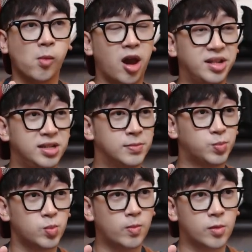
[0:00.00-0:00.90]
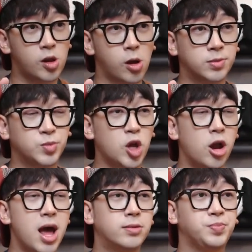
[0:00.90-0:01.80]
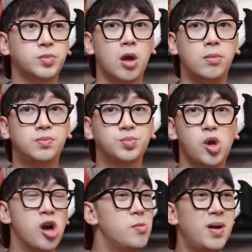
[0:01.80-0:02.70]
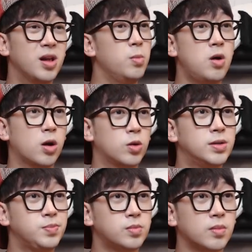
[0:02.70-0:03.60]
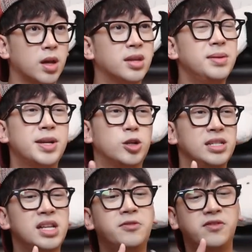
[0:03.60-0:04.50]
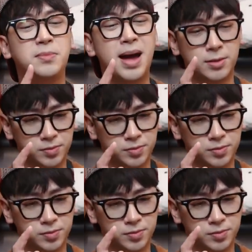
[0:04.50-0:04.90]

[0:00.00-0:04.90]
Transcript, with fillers: Cái gì Nó là Nó không mặn không ngọt luôn Nhưng mà nó sẽ thêm về vị mặn